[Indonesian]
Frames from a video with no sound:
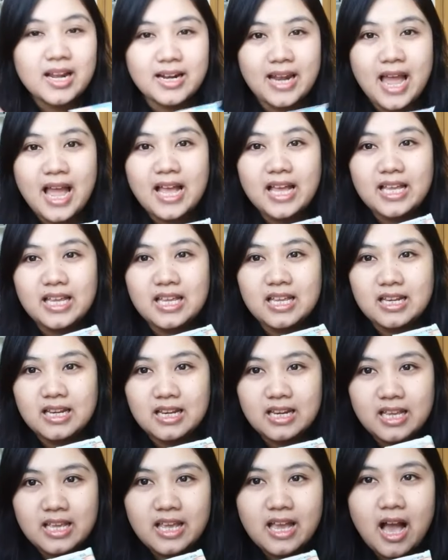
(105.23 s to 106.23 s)
nah
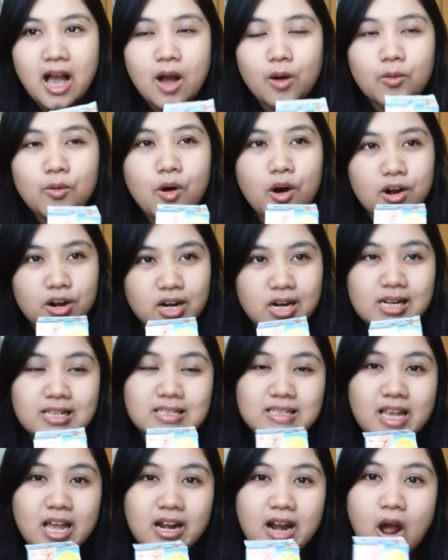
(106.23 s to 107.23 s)
ini aku order
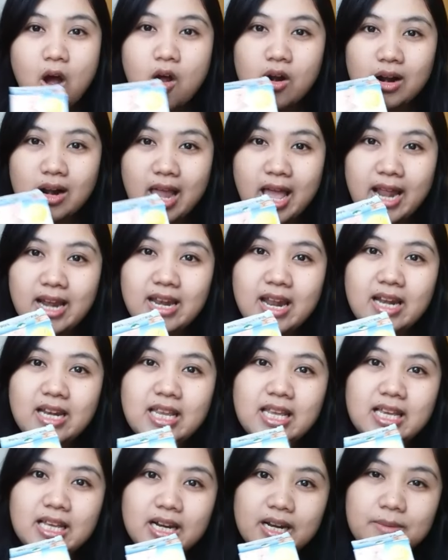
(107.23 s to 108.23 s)
secara online dan
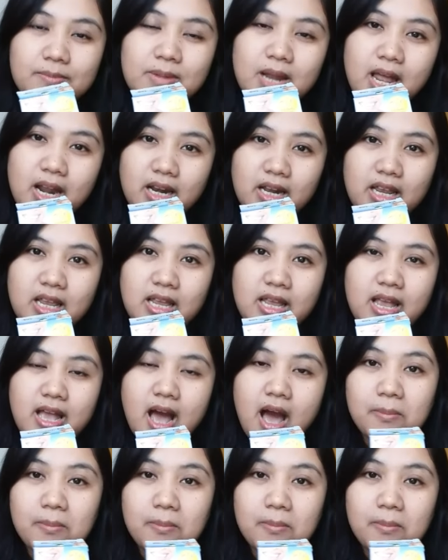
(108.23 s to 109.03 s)
dikirim dari